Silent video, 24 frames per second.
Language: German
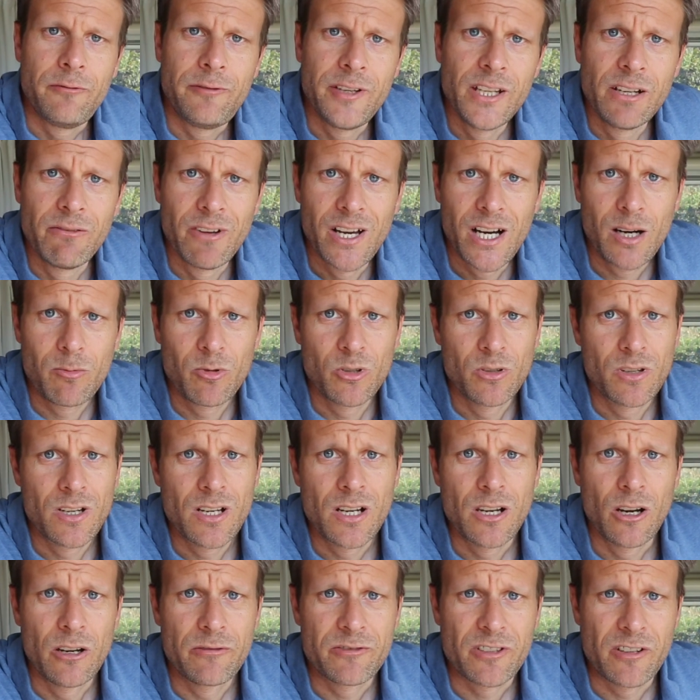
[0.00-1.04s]
Viel Werbung
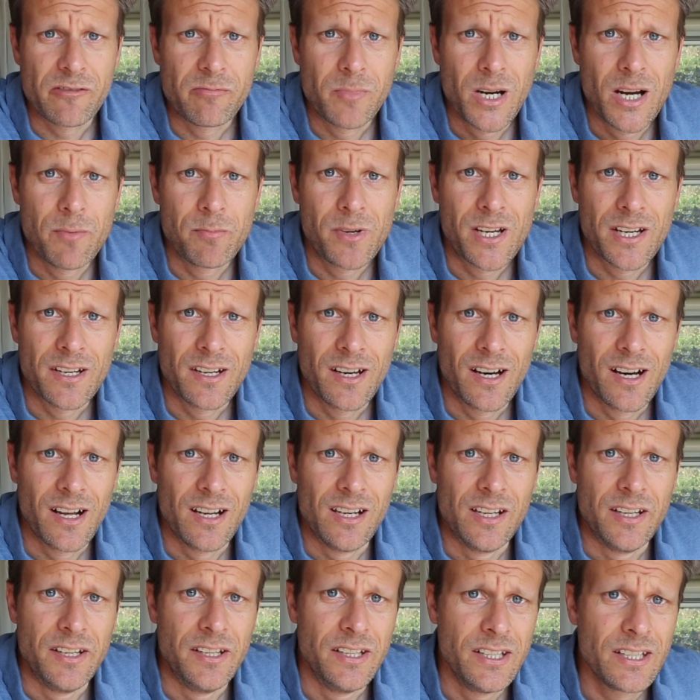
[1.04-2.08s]
läuft auf meinem
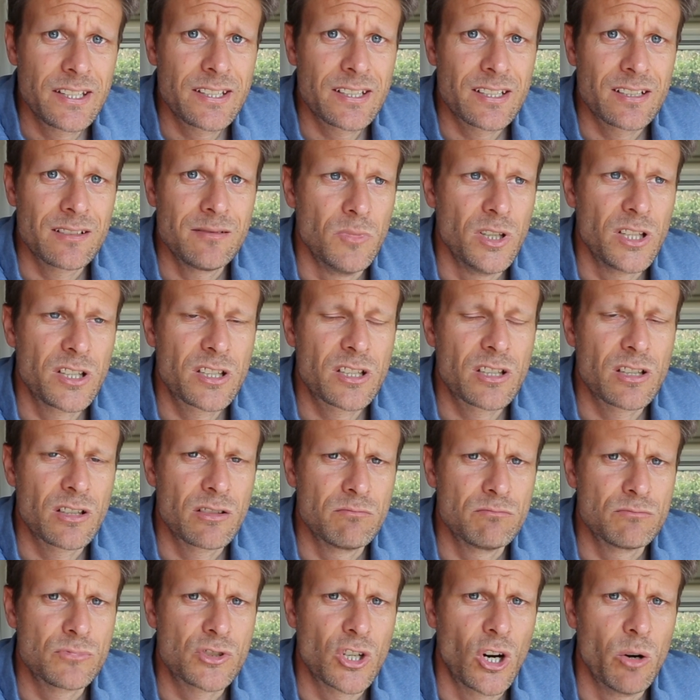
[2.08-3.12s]
Kanal nicht. Ich
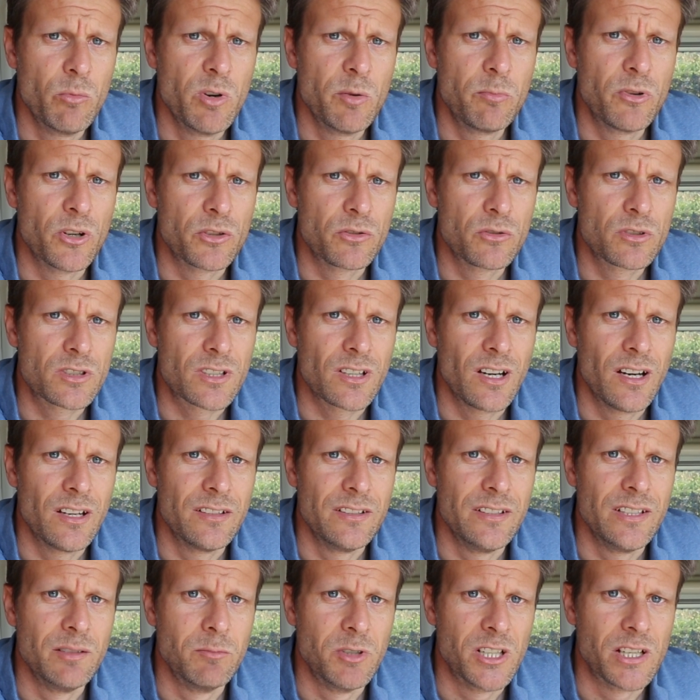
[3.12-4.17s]
schaue mir Produkte
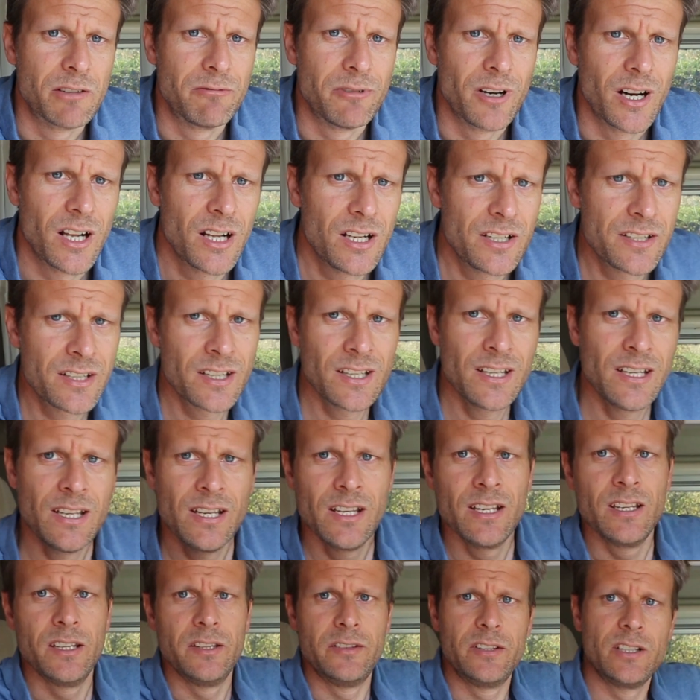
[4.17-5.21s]
an, die mir gefallen.
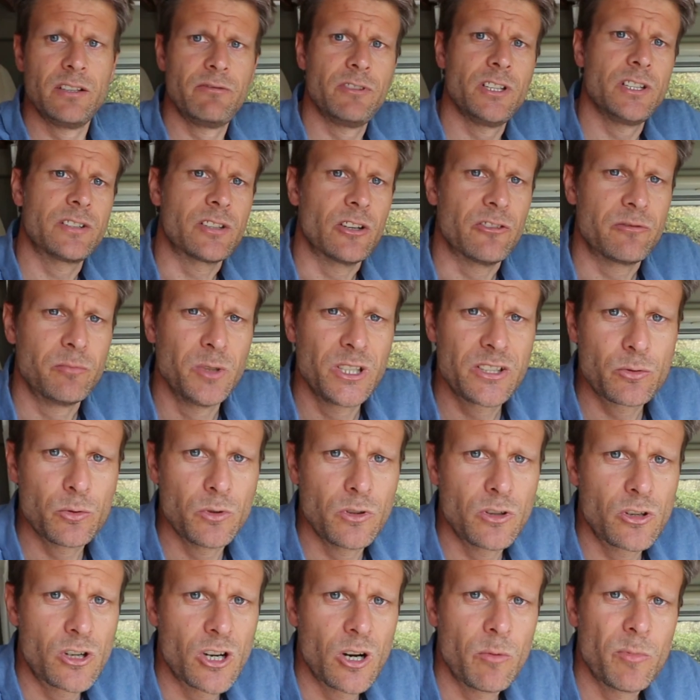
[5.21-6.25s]
Silvi ist auf mich
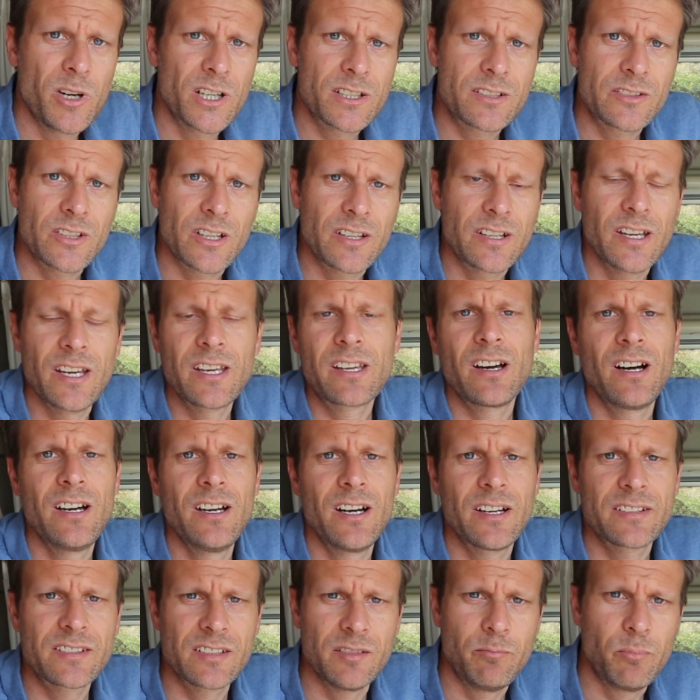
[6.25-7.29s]
zugekommen, hat gesagt, hey Kai,
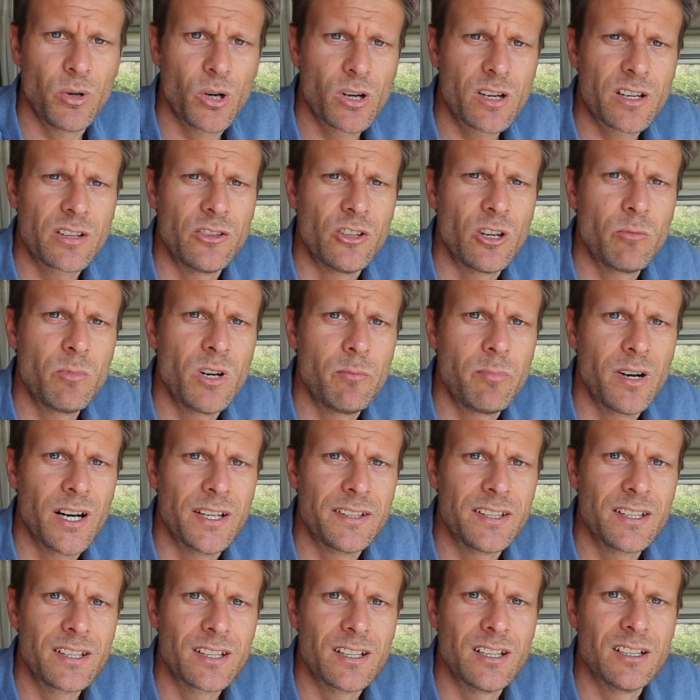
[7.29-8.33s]
hast nicht Bock, nochmal ein paar
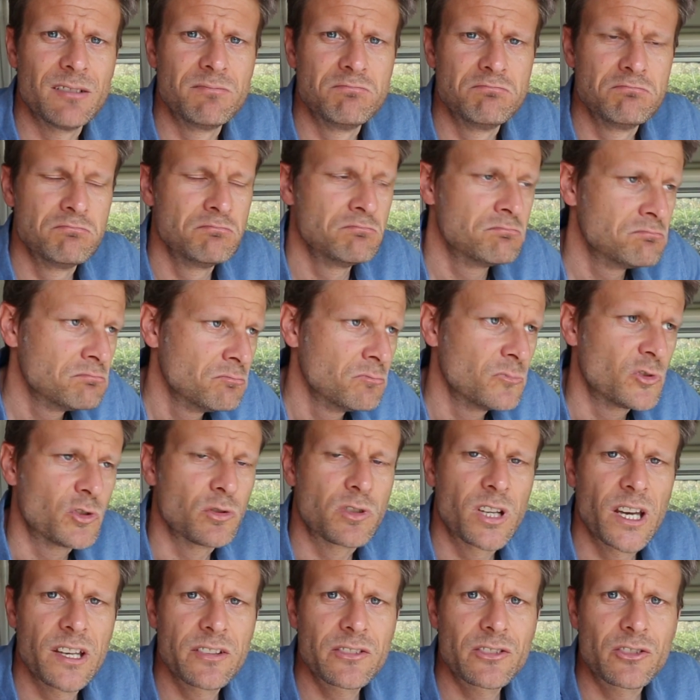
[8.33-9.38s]
Dinge zu
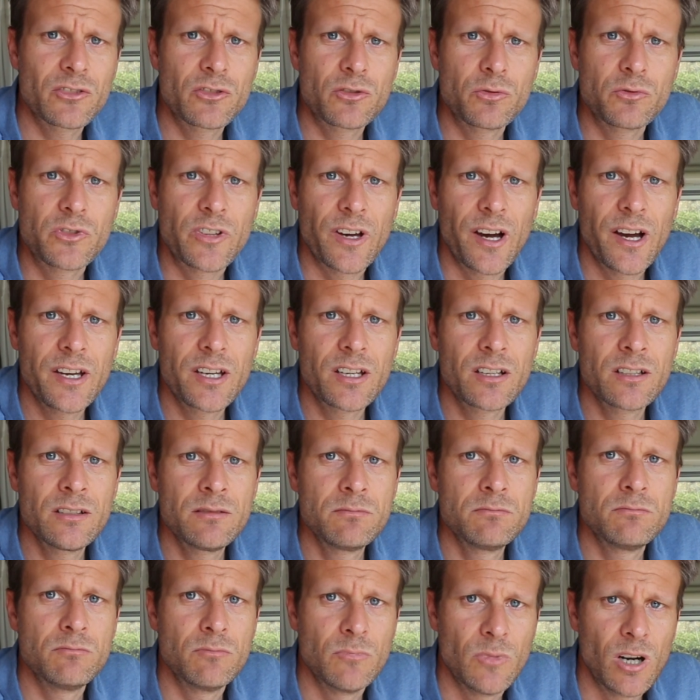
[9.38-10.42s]
testen, zu zeigen?
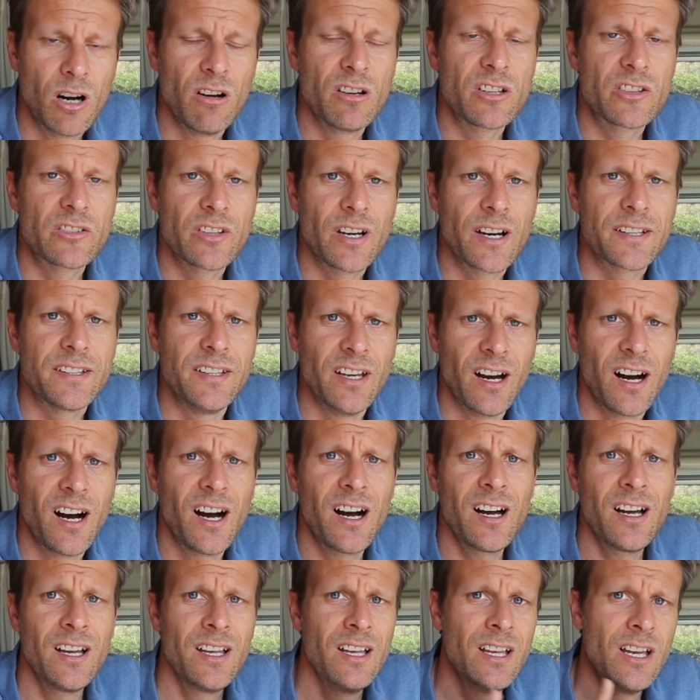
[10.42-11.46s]
Habe ich gesagt,
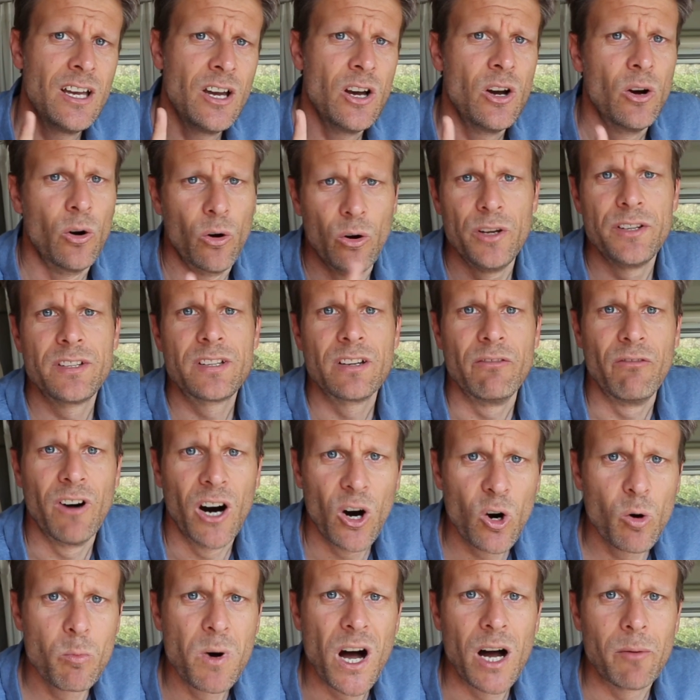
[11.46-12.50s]
ja. Und
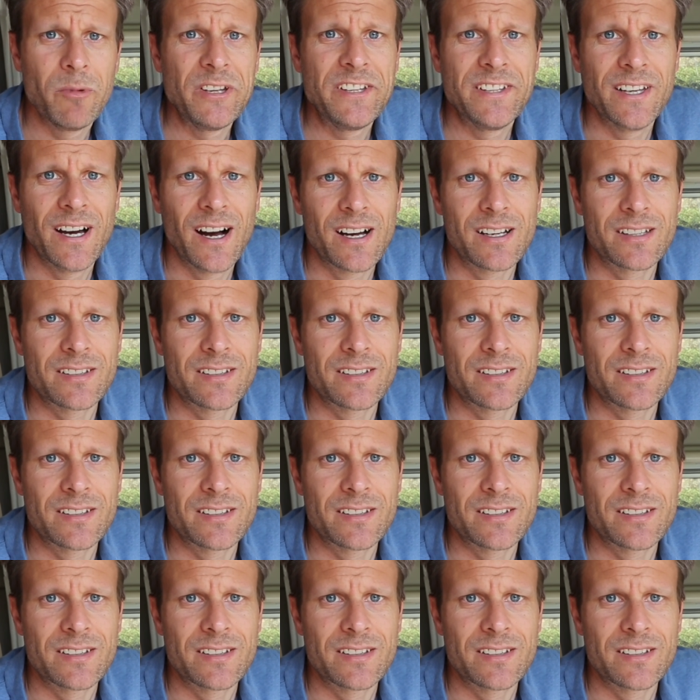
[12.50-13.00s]
warum habe ich ja